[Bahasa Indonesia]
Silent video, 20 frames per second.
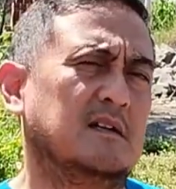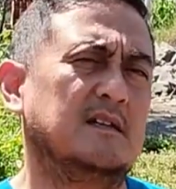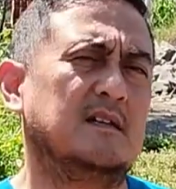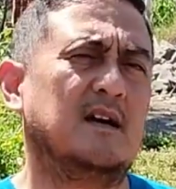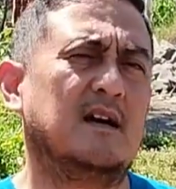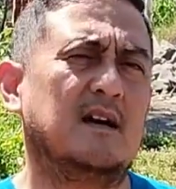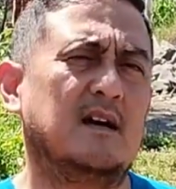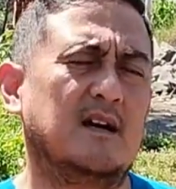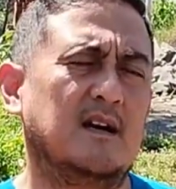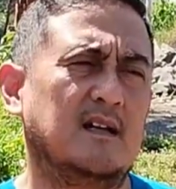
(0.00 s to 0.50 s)

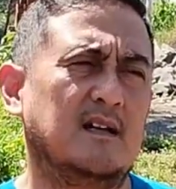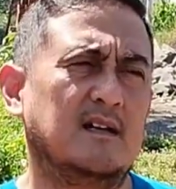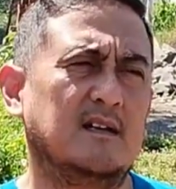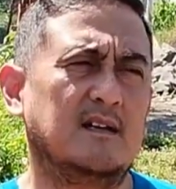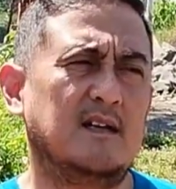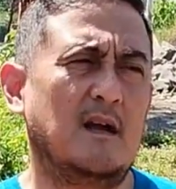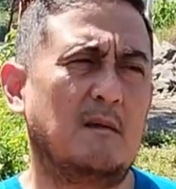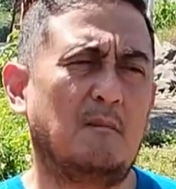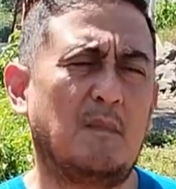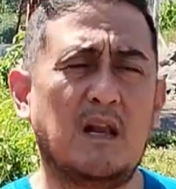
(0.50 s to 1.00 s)

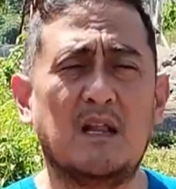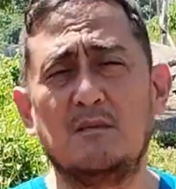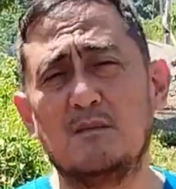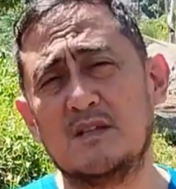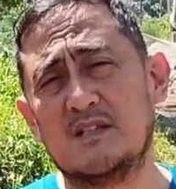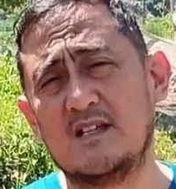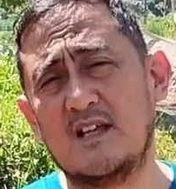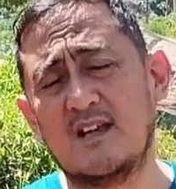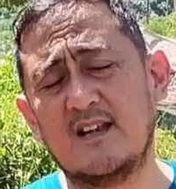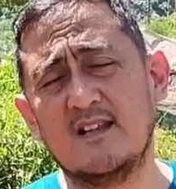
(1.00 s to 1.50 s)
dan yang paling
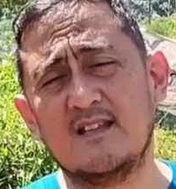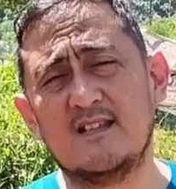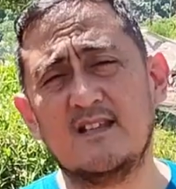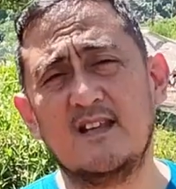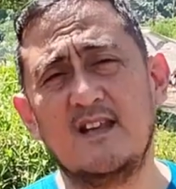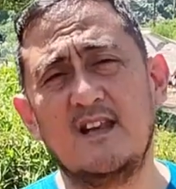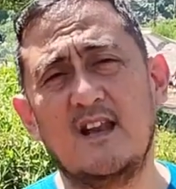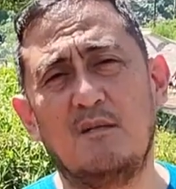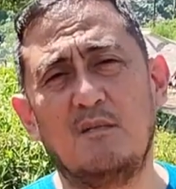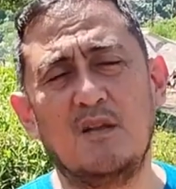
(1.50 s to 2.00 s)
besar di
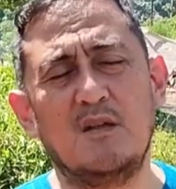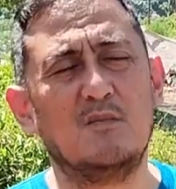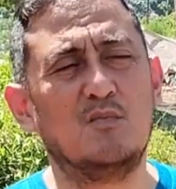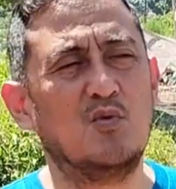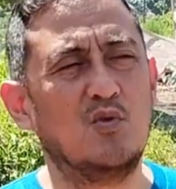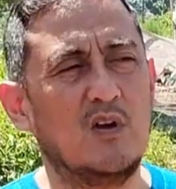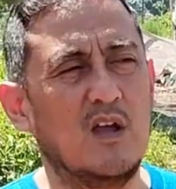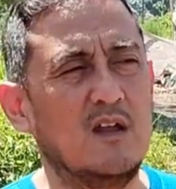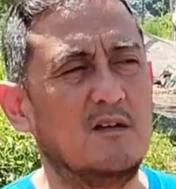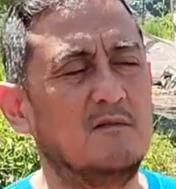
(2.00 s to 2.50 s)
sini namanya
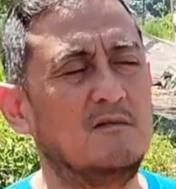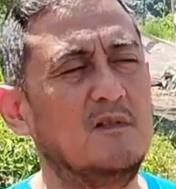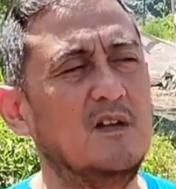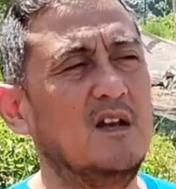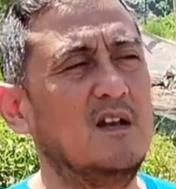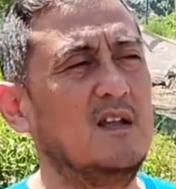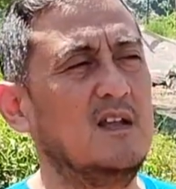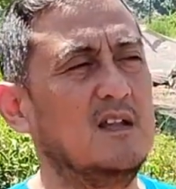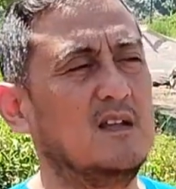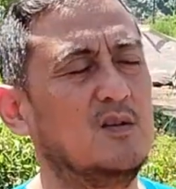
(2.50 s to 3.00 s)

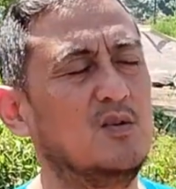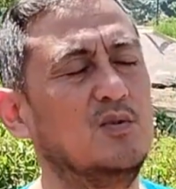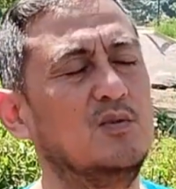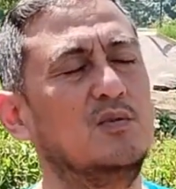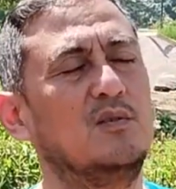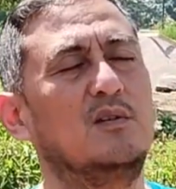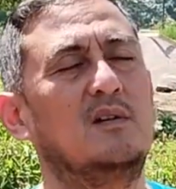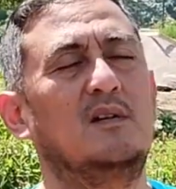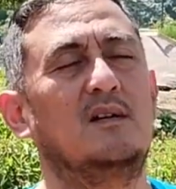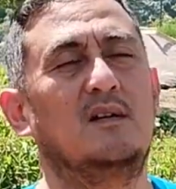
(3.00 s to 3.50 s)
Bougainville
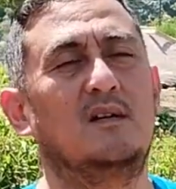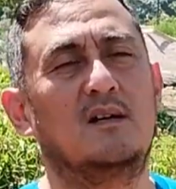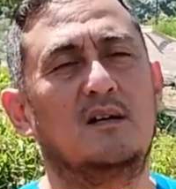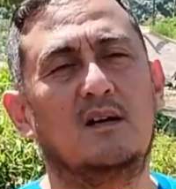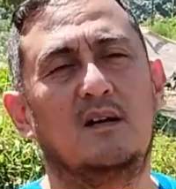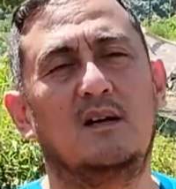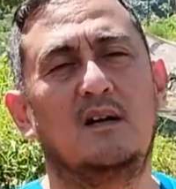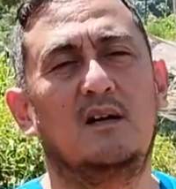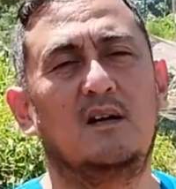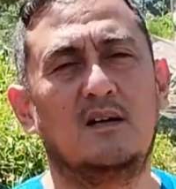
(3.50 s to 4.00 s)
itu
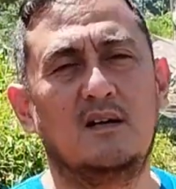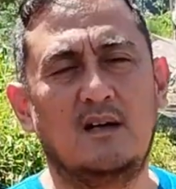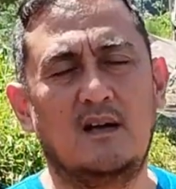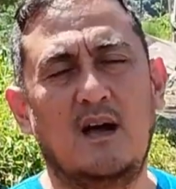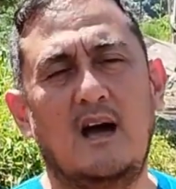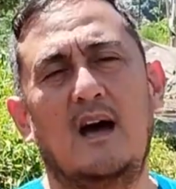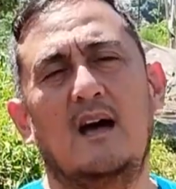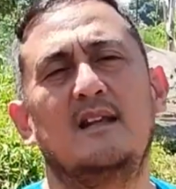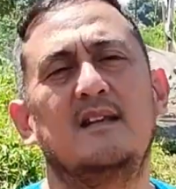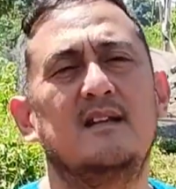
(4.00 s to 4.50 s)
uh,
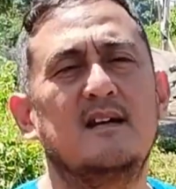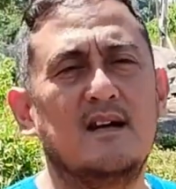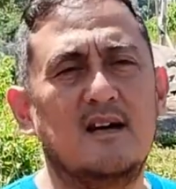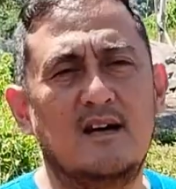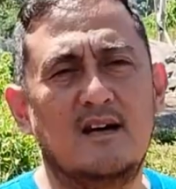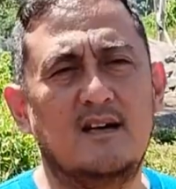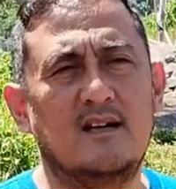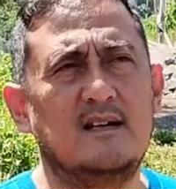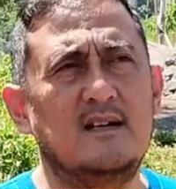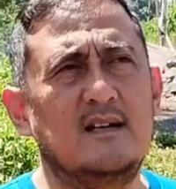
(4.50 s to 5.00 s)

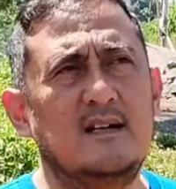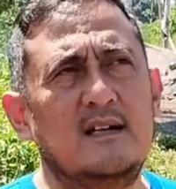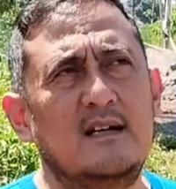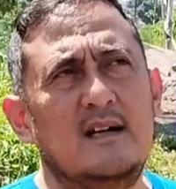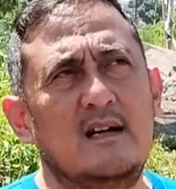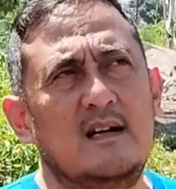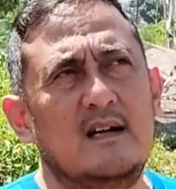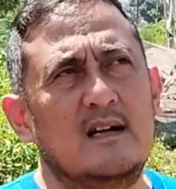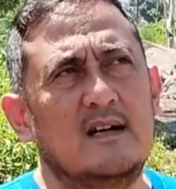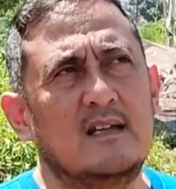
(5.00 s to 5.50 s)
ada
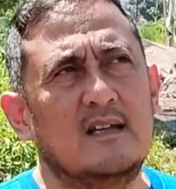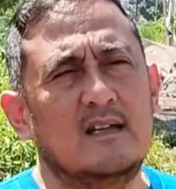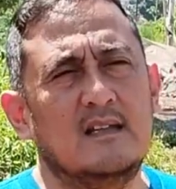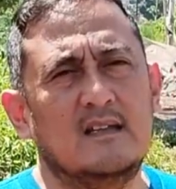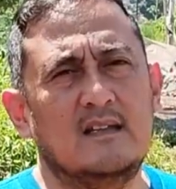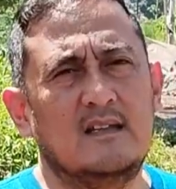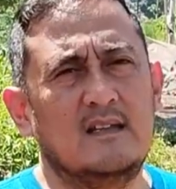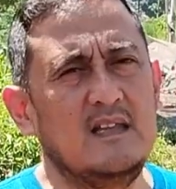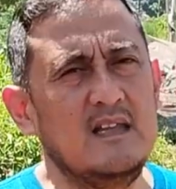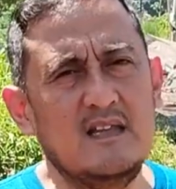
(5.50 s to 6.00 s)

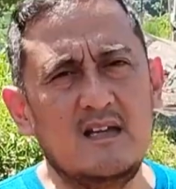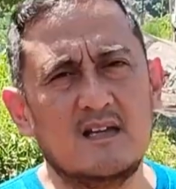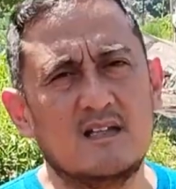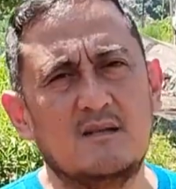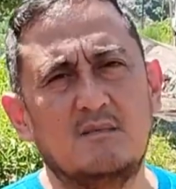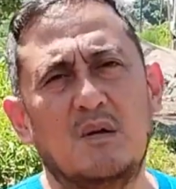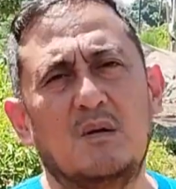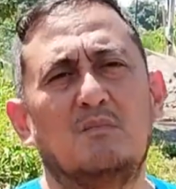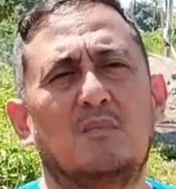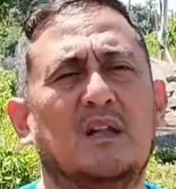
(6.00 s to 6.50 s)
3
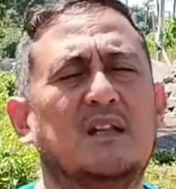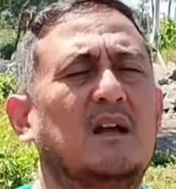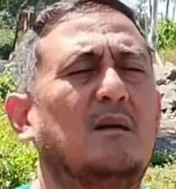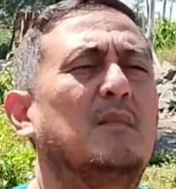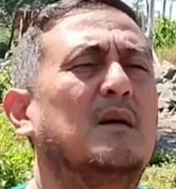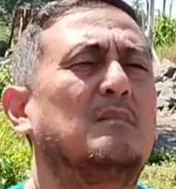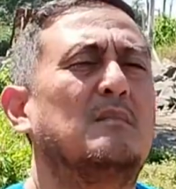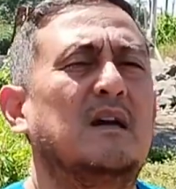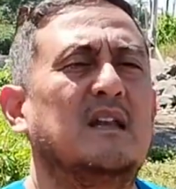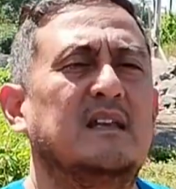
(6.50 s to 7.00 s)
sampai 4
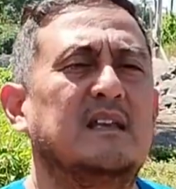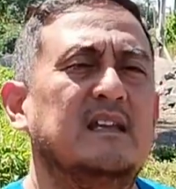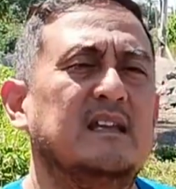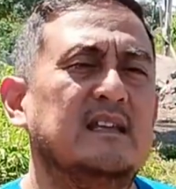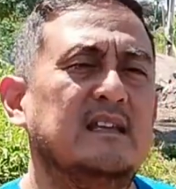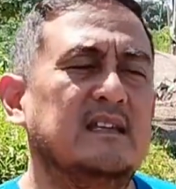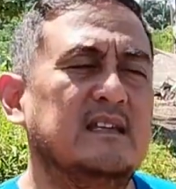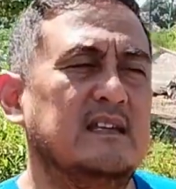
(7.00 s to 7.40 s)
kamar mandi.